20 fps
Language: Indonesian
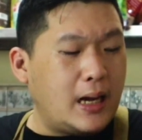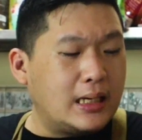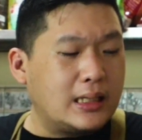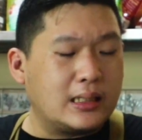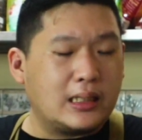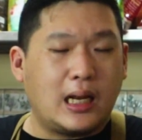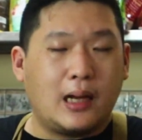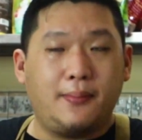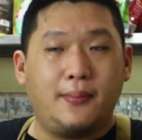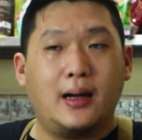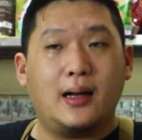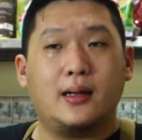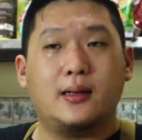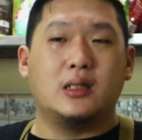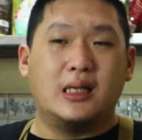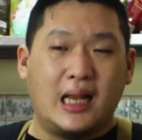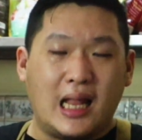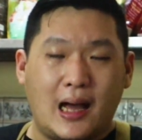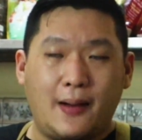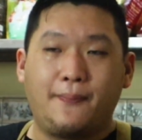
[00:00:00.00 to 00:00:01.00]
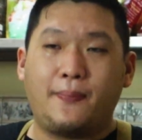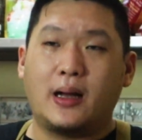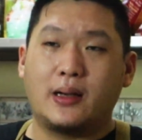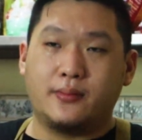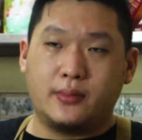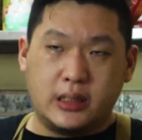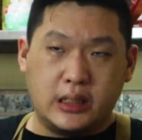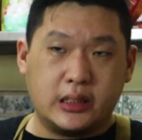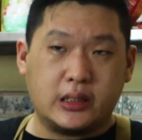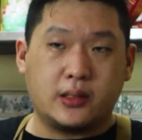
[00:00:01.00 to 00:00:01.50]
paling lama 8
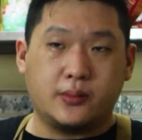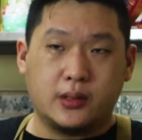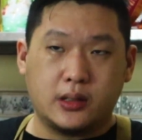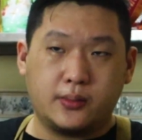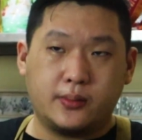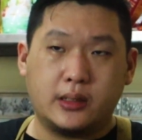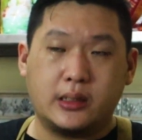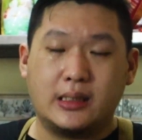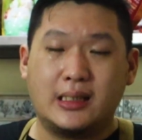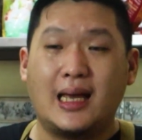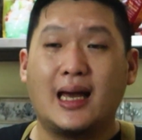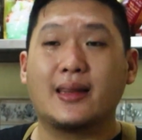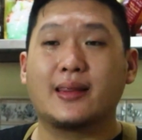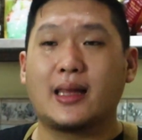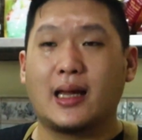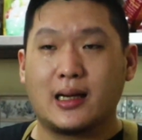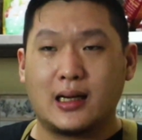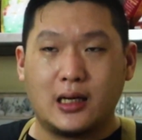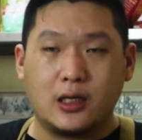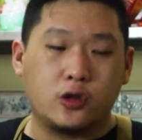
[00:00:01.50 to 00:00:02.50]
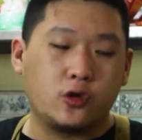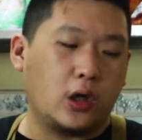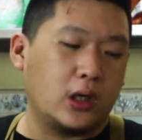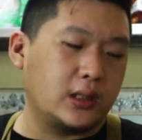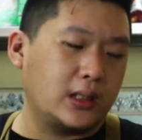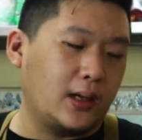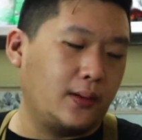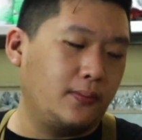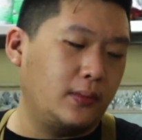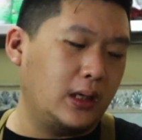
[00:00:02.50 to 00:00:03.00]
menit, teman-teman. Di antara itu
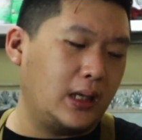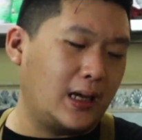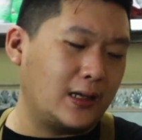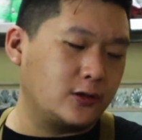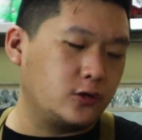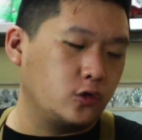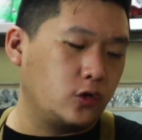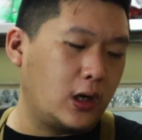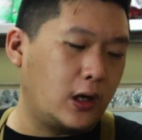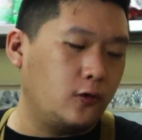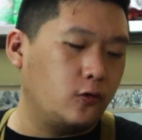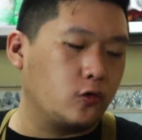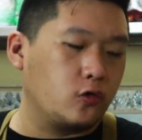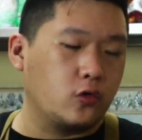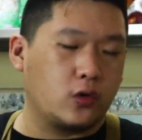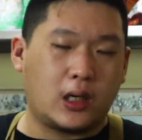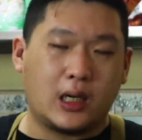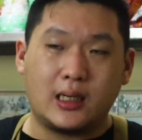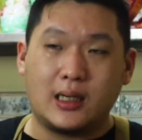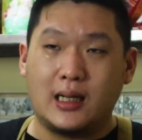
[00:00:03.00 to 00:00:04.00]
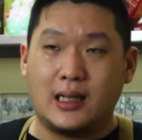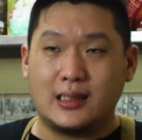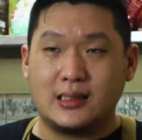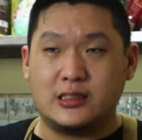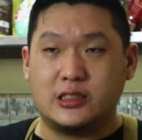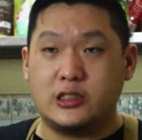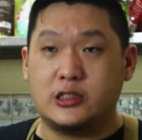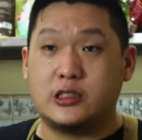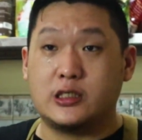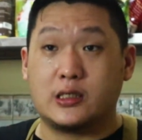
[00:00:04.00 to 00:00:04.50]
aja, melihat juga ukuran
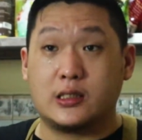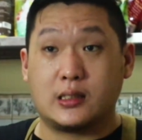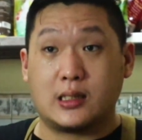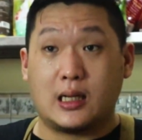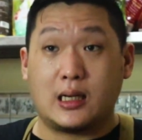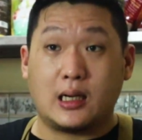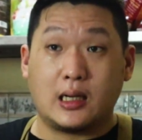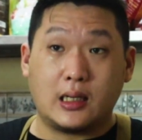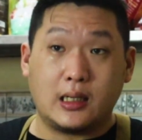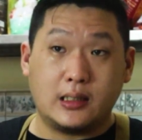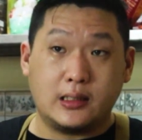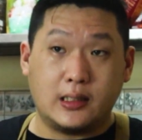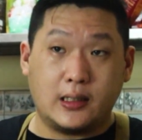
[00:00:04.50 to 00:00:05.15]
dari si chicken karage